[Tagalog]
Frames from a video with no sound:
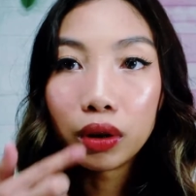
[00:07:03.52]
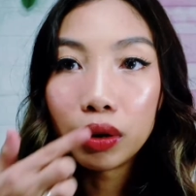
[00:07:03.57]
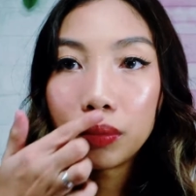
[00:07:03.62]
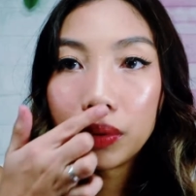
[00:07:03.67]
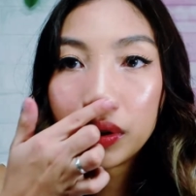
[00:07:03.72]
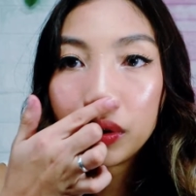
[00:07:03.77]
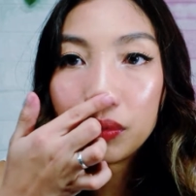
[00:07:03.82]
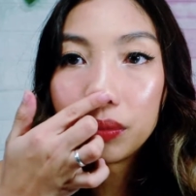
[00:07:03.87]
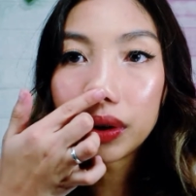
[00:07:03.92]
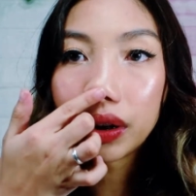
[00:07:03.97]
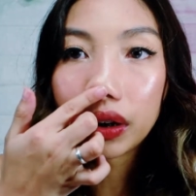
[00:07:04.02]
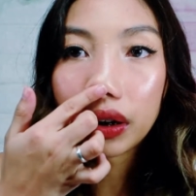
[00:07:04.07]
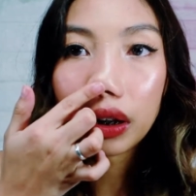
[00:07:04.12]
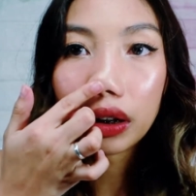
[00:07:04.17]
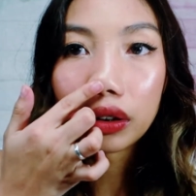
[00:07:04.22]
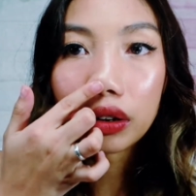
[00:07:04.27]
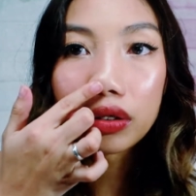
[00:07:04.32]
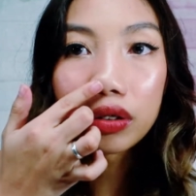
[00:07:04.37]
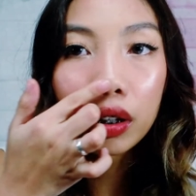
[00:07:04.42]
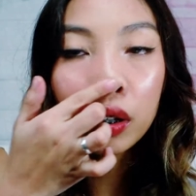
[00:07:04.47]
Bumibigit
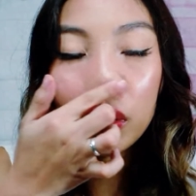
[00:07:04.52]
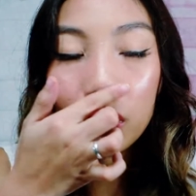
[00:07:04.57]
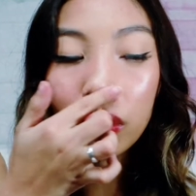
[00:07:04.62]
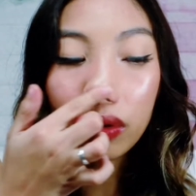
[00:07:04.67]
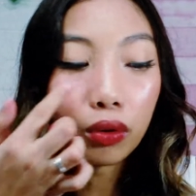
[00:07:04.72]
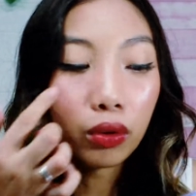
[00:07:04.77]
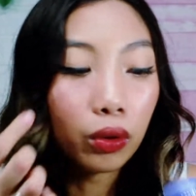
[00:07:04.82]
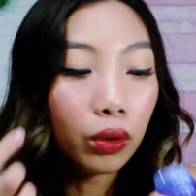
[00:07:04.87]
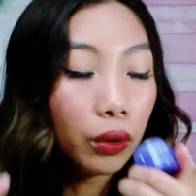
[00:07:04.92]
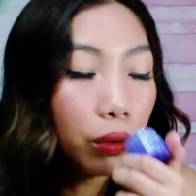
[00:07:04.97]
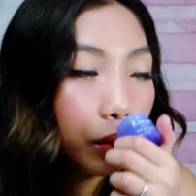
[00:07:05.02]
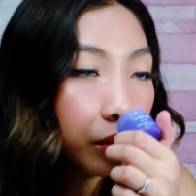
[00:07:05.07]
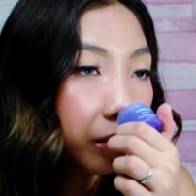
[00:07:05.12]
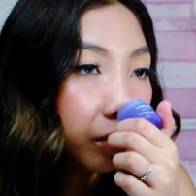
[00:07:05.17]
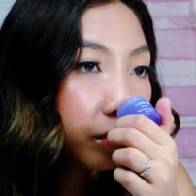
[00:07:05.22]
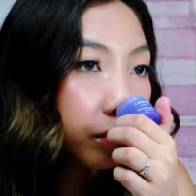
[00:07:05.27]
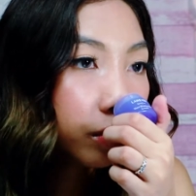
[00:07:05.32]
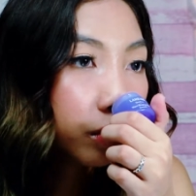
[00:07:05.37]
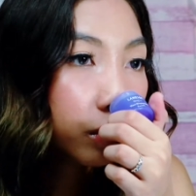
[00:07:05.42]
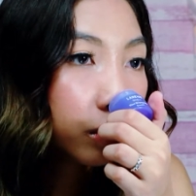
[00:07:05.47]
ata sa ilong ko.
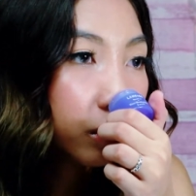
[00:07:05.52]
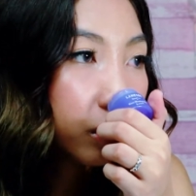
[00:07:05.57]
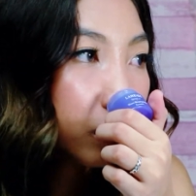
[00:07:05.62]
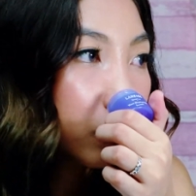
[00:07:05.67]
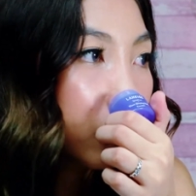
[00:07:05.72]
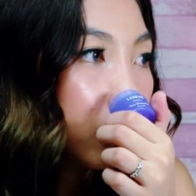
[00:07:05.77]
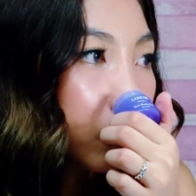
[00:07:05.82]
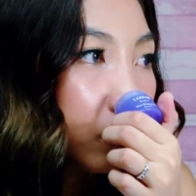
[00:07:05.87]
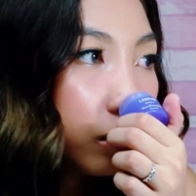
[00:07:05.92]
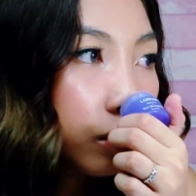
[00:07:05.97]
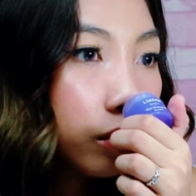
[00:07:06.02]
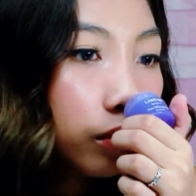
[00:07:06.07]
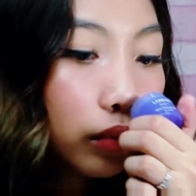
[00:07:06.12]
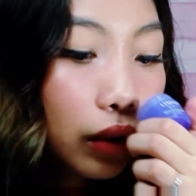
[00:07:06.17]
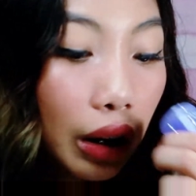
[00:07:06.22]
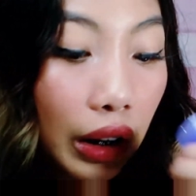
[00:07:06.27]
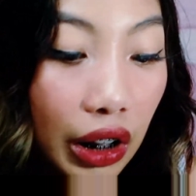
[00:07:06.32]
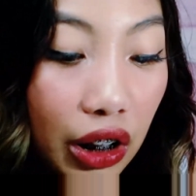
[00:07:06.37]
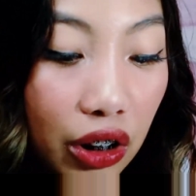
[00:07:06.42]
Oh, yeah.